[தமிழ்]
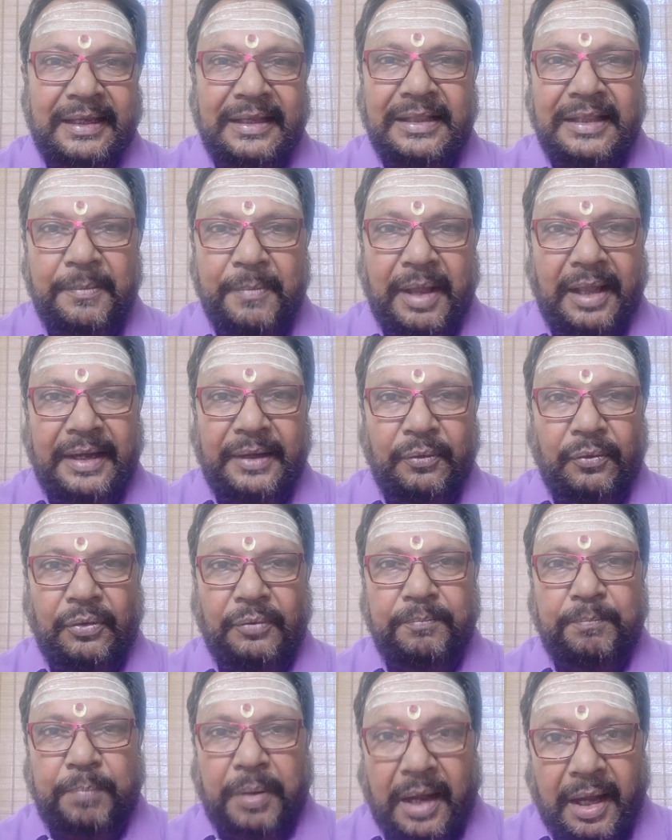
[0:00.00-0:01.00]
இந்த மாதிரி
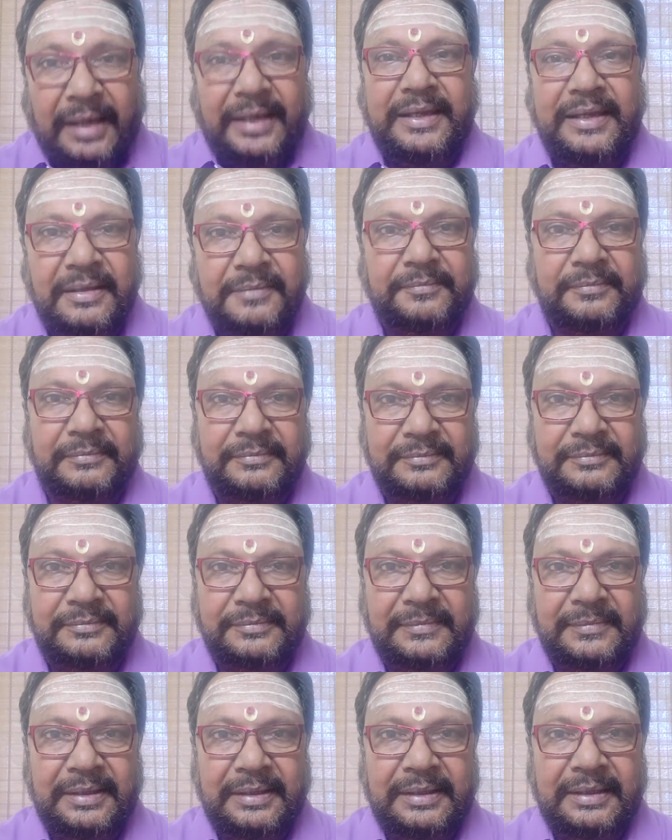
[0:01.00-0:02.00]
ஒரு பாக்கியம்
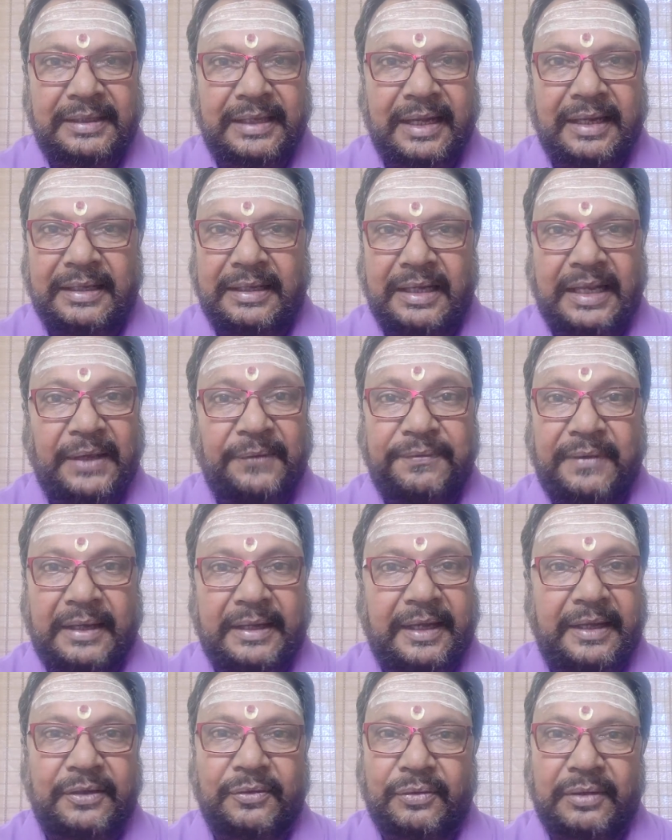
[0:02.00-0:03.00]
எனக்கு லைஃப்ல
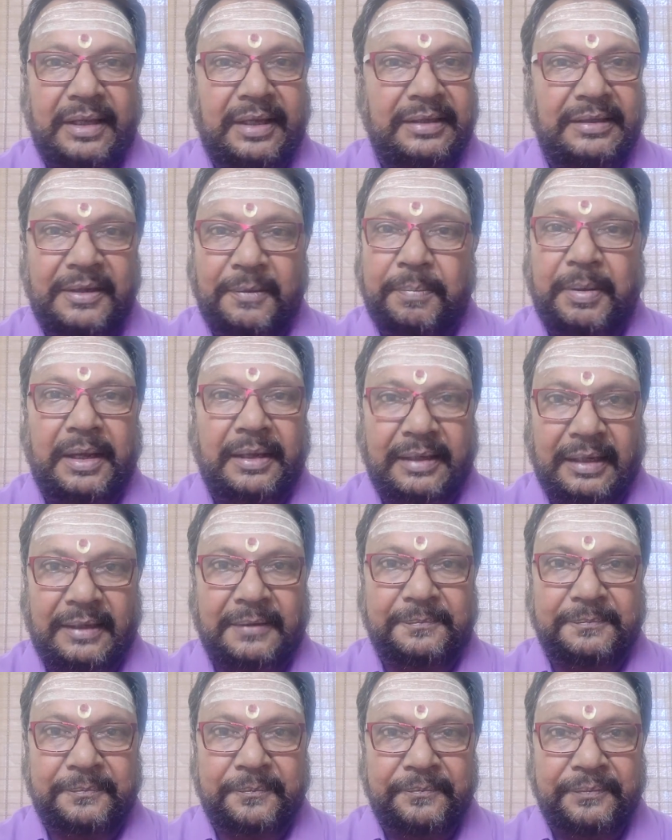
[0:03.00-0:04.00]
கிடைக்கும்னு நான் எதிர்பார்க்கல
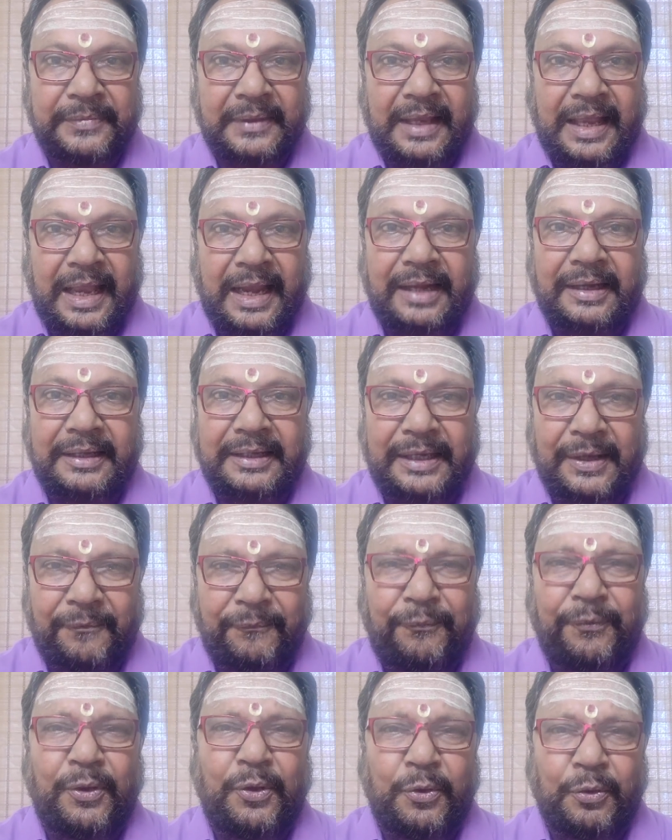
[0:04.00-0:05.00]
அண்ட்
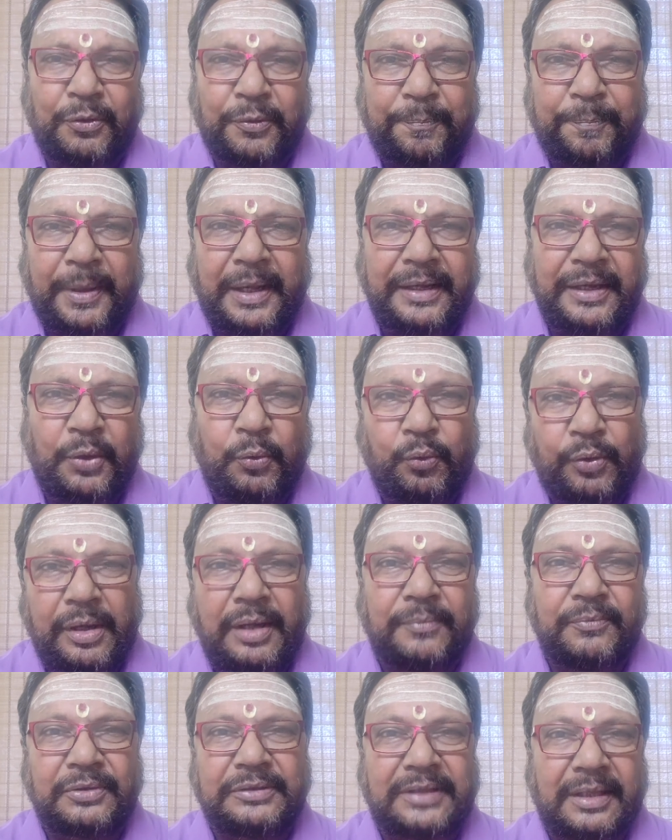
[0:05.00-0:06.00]
எவ்வளோ ஒரு பெரிய உள்ள
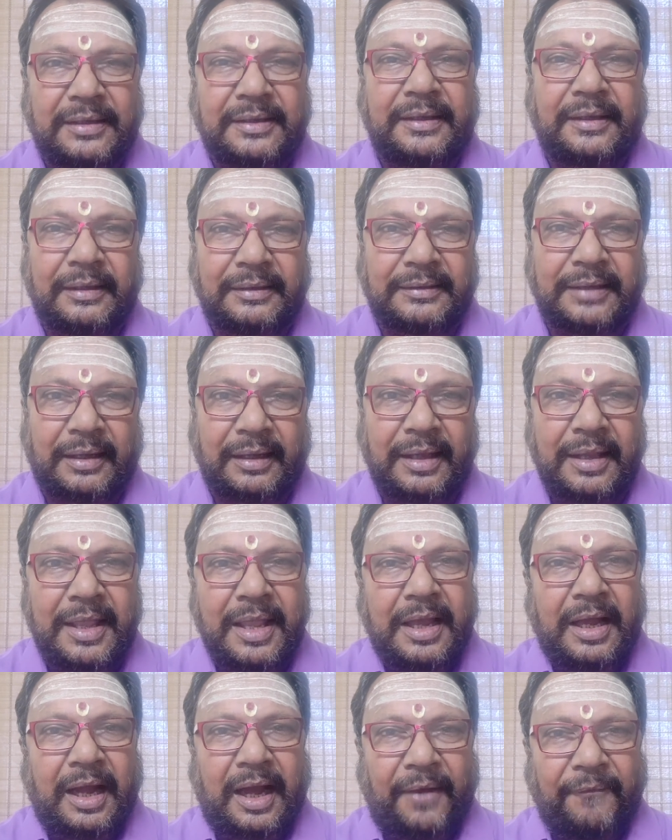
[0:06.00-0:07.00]
மொத்தருக்கு இருந்தால்
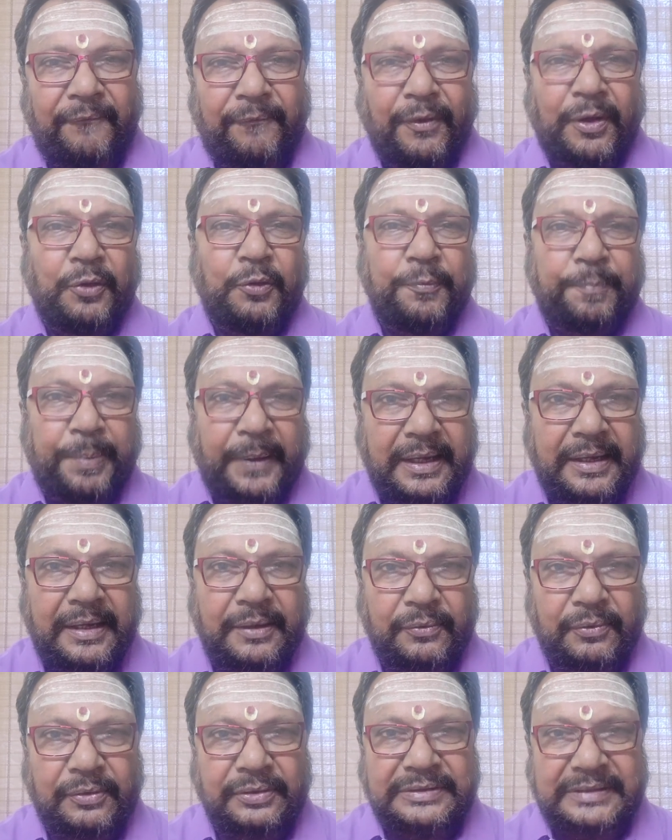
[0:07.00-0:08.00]
அவ்வளவு பெரிய
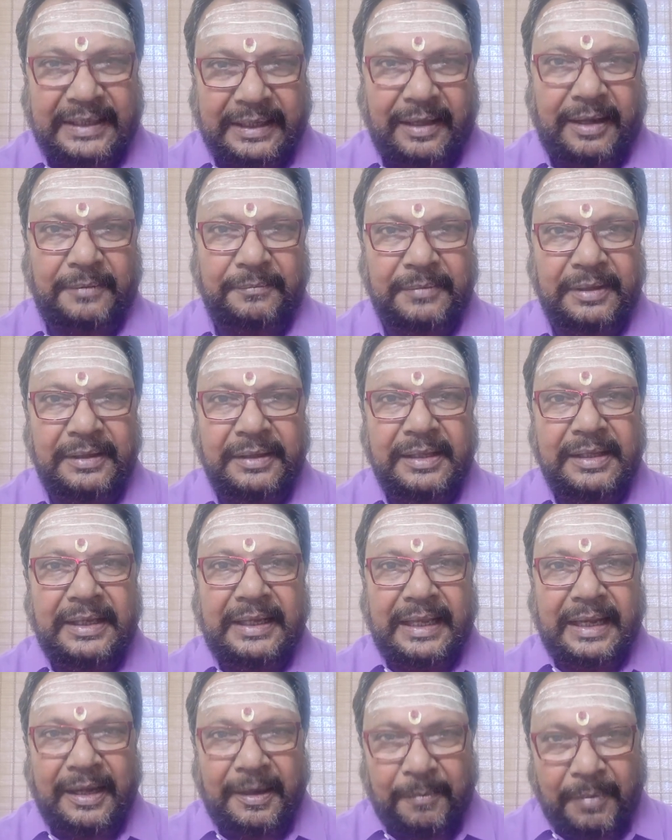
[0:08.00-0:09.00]
ஒரு சிகரம்
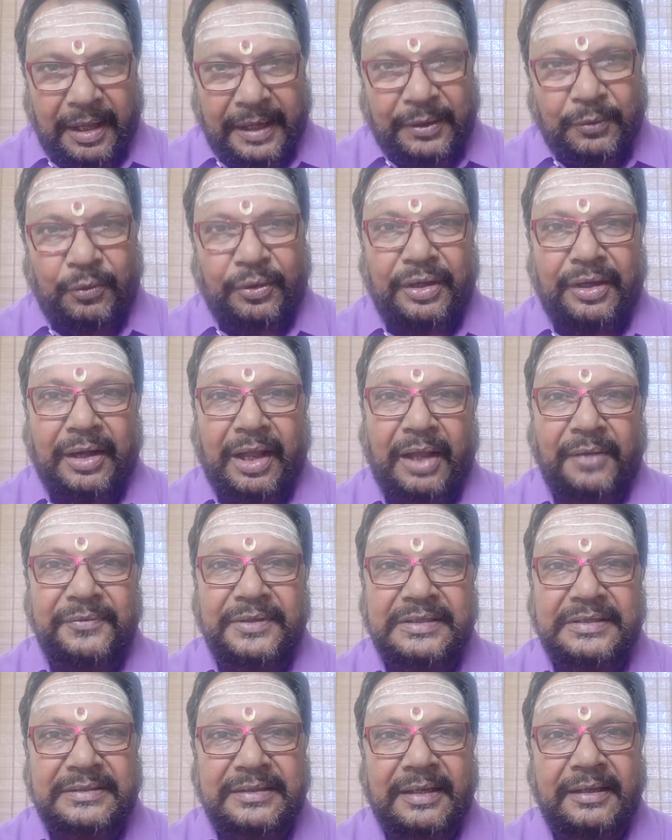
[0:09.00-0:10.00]
என்ன மாதிரி ஒரு
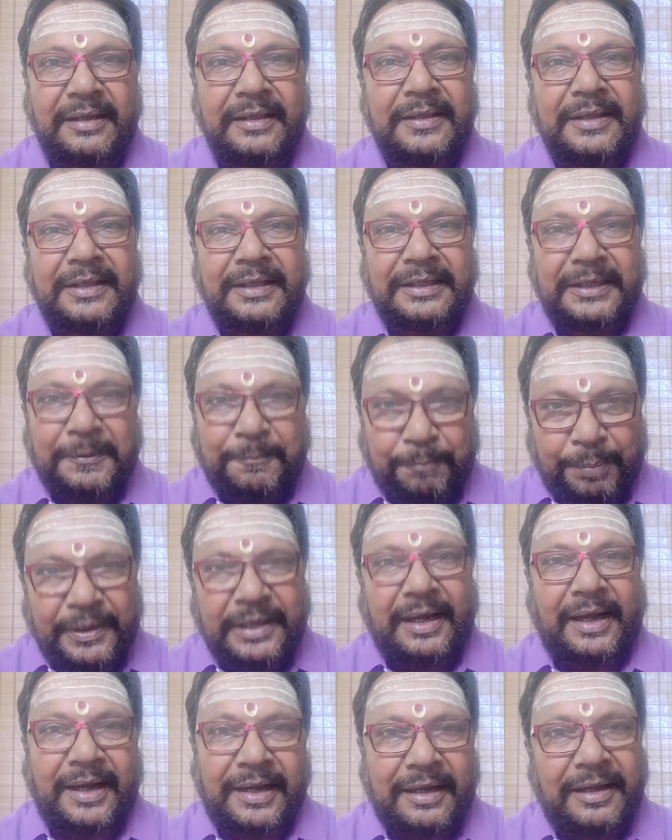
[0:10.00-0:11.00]
நாவிஸ்ட இப்படி
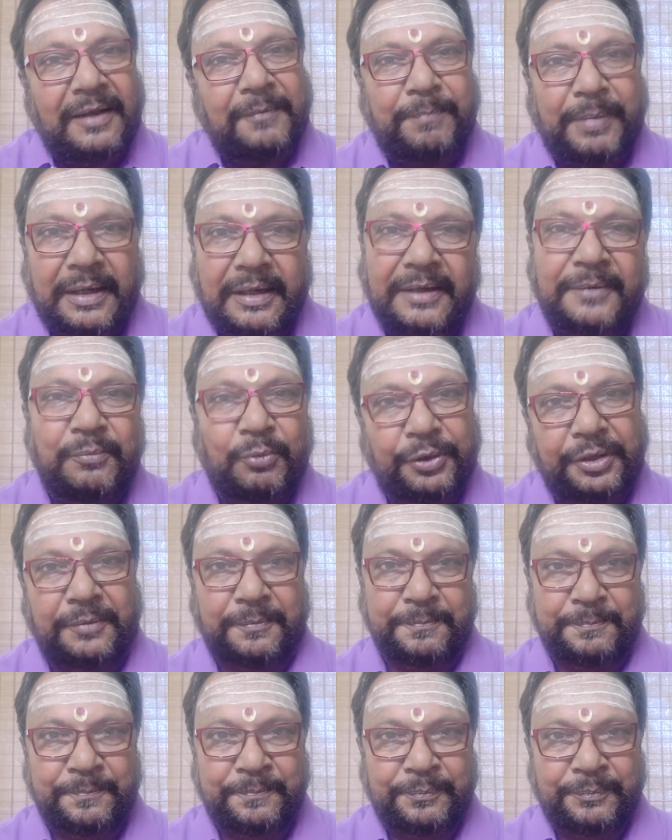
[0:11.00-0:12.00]
அழகாக பழக முடியும்